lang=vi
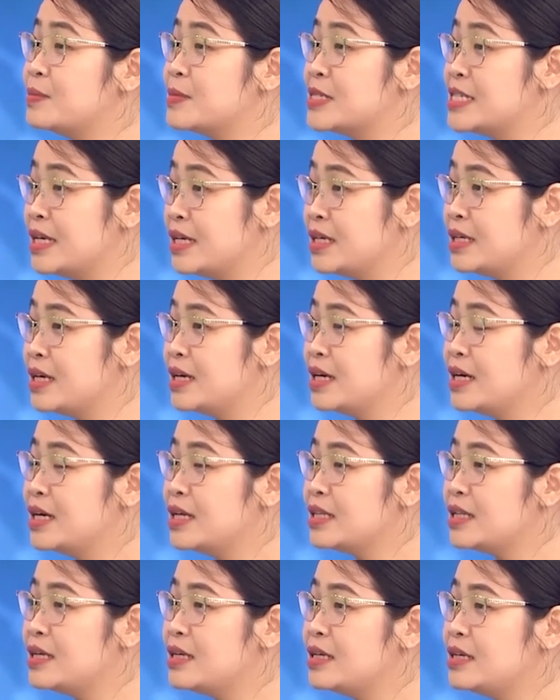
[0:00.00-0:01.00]
tật bẩm sinh
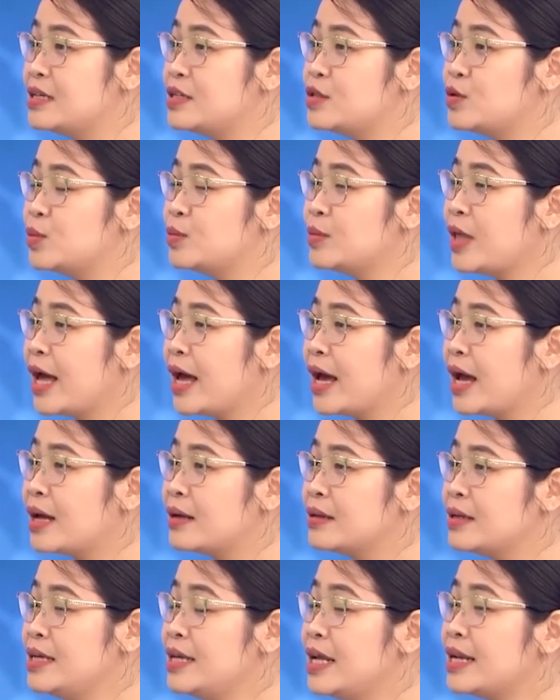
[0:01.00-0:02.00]
thì chúng
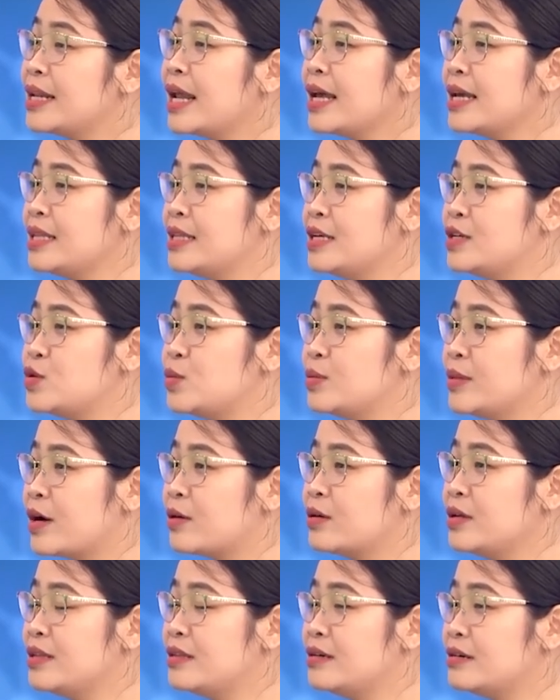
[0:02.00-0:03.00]
ta hiện nay thì chúng
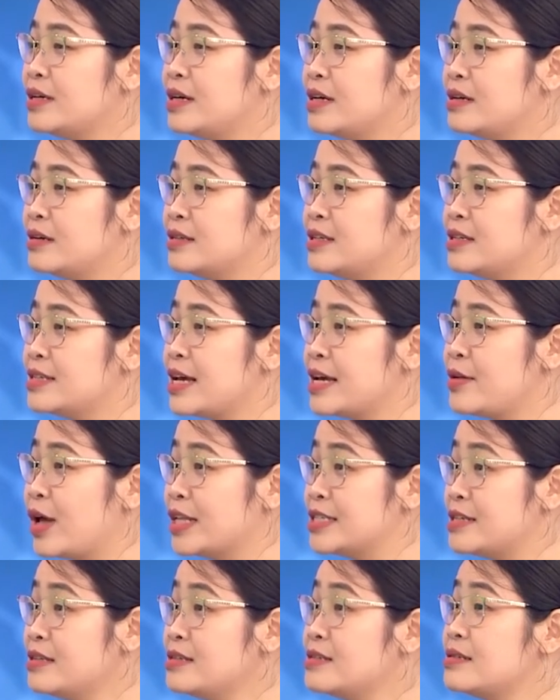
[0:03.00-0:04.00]
ta có thể thực hiện ở những giai
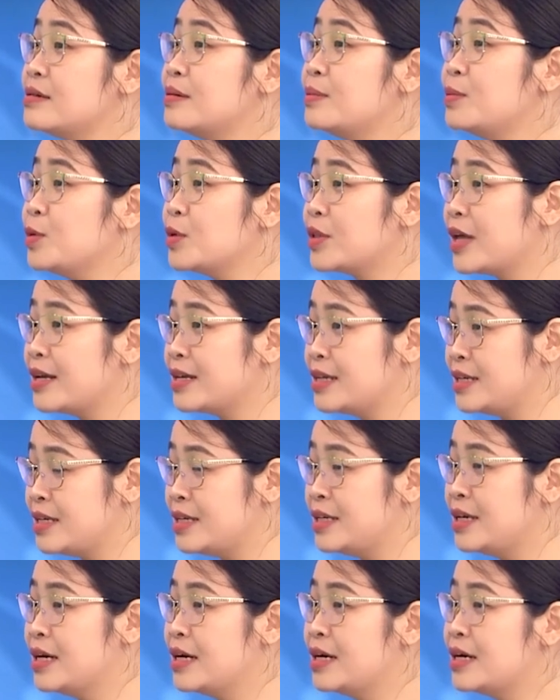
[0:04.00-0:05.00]
đoạn rất sớm của thai
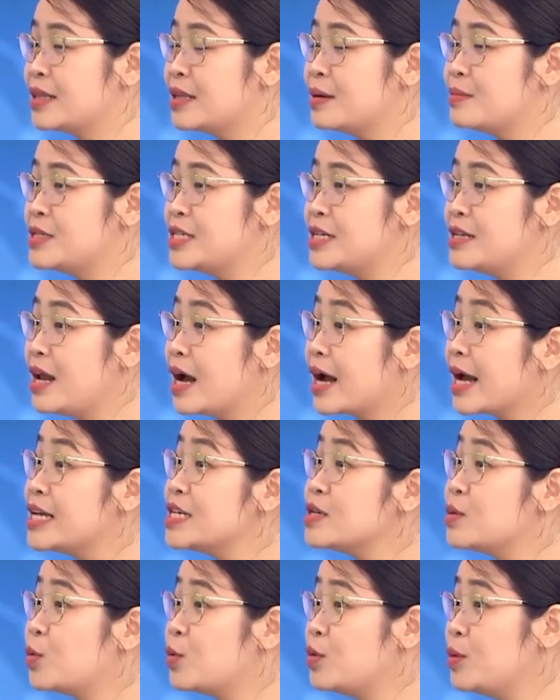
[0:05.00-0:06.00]
kỳ, thậm chí là
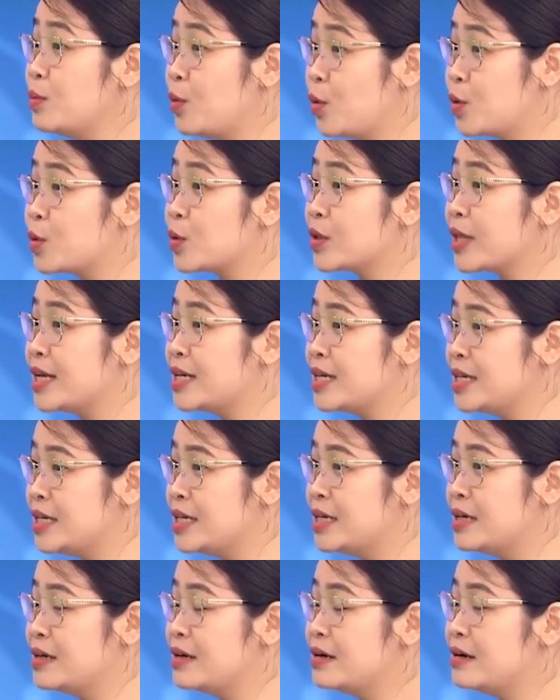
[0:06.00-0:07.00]
ngay trong quý 1 của thai
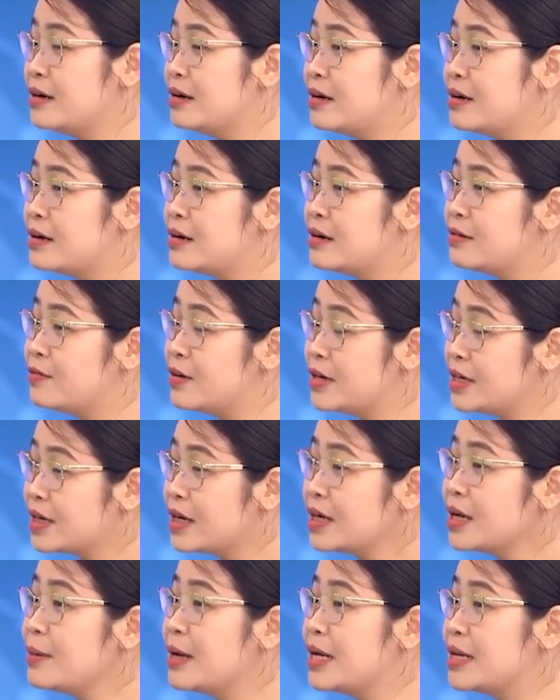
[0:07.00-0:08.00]
kỳ. Ờ, với
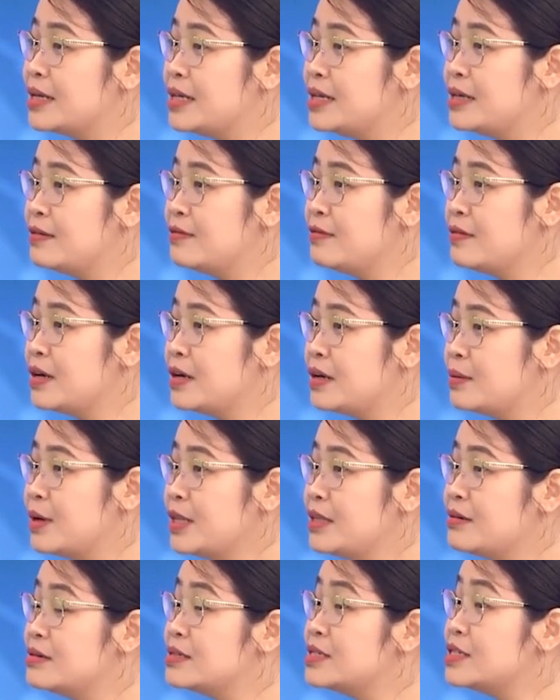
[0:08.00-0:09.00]
các cái bệnh lý về
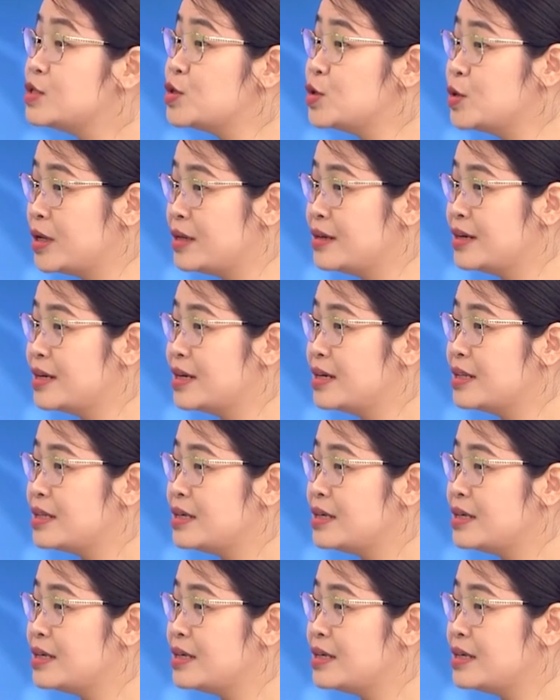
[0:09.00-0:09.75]
bất thường di truyền